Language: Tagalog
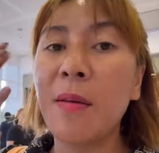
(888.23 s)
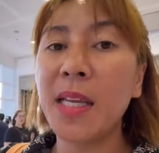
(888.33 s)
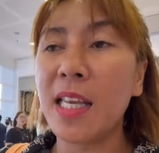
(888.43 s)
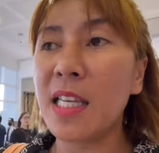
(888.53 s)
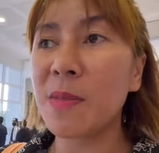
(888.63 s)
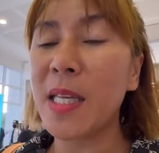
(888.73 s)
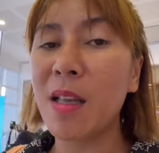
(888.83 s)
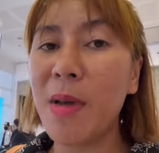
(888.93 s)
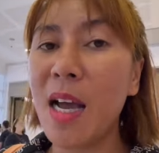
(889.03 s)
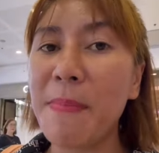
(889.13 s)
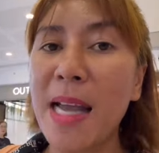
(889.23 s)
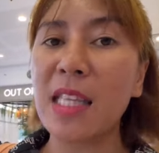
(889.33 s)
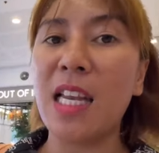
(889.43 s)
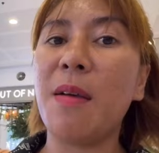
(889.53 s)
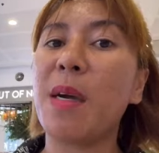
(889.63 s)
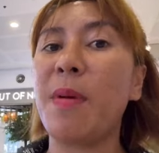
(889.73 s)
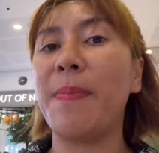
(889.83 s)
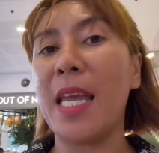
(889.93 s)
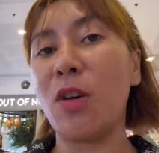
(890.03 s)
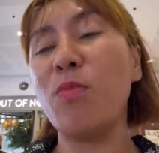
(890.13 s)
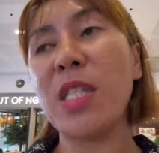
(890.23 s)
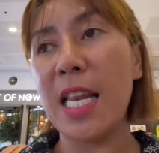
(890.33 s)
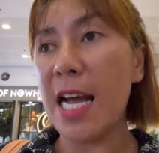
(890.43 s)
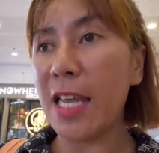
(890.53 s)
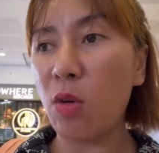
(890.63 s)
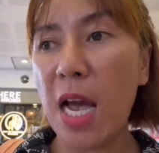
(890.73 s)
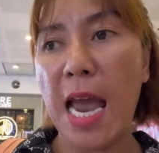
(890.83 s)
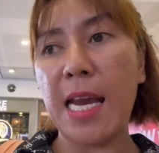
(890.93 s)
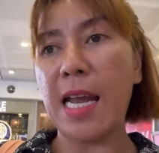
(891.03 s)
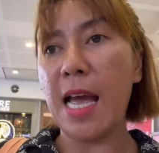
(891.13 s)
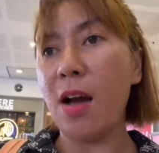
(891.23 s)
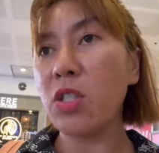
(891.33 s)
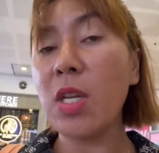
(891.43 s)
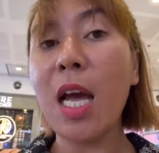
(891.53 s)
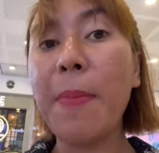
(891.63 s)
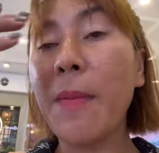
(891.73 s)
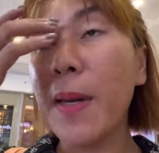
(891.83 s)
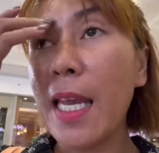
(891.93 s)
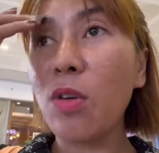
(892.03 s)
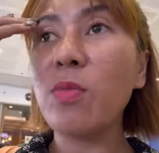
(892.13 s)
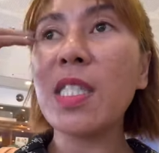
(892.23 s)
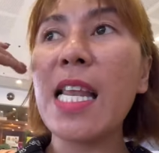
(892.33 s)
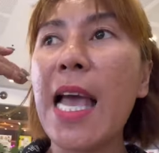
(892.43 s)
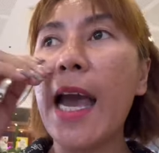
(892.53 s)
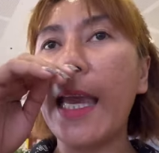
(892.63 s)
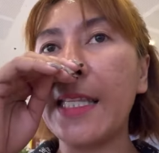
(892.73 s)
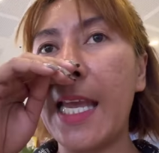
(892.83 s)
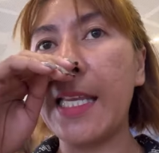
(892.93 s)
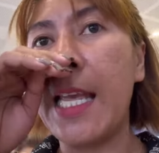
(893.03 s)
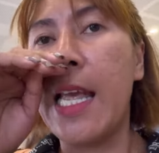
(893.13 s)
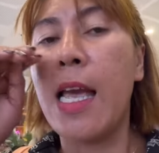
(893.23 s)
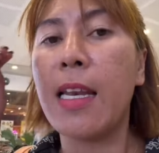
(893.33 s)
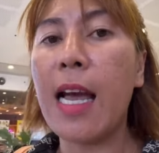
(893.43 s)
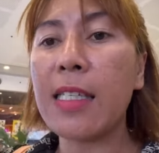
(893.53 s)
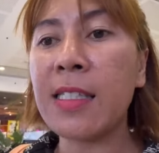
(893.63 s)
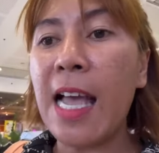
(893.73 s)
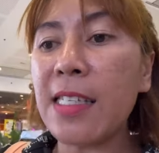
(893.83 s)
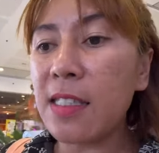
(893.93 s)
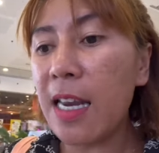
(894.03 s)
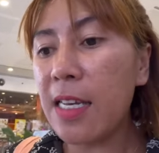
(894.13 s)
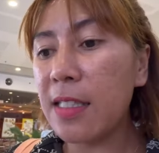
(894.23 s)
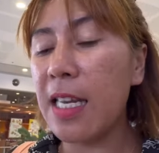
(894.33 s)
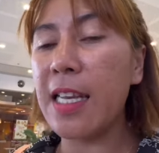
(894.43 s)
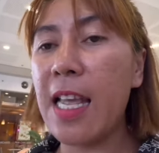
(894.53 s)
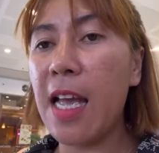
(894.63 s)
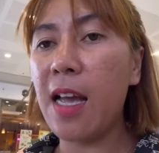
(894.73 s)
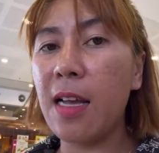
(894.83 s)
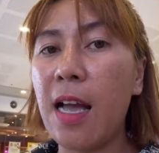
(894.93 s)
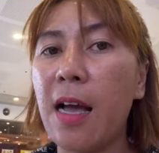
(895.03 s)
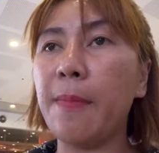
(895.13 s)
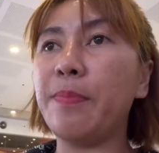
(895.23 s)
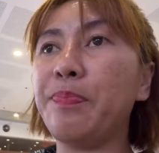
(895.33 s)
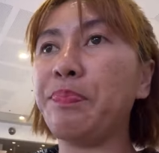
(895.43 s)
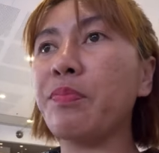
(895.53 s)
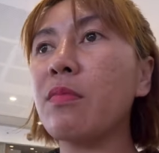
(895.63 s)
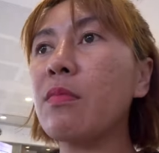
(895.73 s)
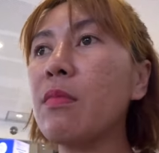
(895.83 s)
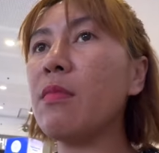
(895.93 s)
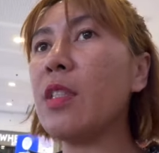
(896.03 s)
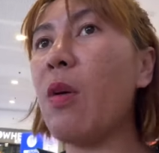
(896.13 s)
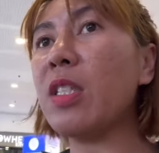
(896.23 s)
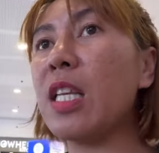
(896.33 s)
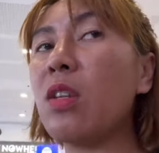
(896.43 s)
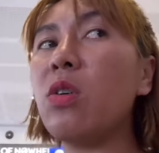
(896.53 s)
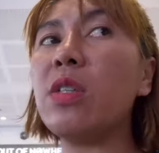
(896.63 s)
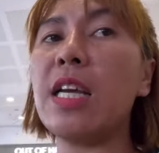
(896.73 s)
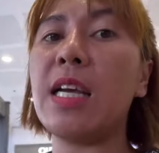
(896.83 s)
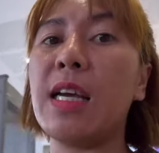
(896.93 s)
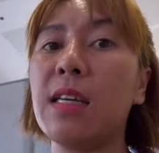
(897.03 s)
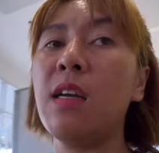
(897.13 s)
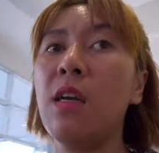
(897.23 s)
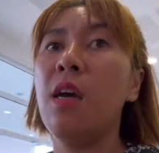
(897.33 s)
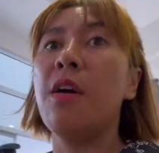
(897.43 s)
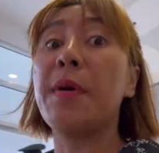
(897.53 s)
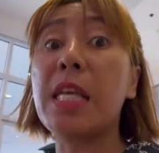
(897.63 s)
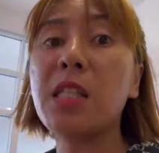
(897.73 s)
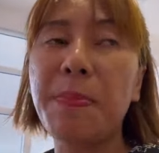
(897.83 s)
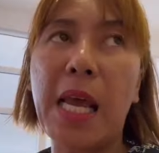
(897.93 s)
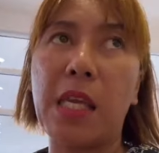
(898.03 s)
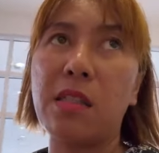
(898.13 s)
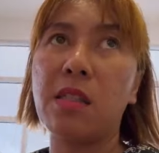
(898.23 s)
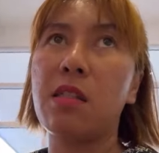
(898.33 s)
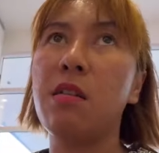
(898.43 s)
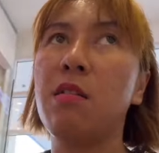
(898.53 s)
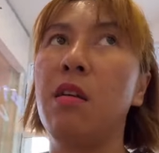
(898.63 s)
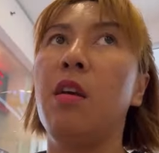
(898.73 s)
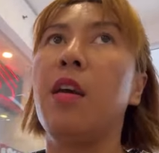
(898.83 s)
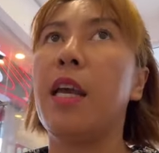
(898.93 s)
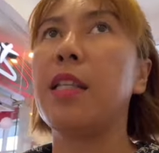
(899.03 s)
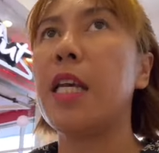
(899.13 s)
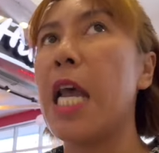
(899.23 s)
naman in-expect ng mga bata na magpe-playroom sila ngayong araw. So nakapag-playroom sila and then nag-snacks na lang sila ng um, tawag nito ng french fries. And then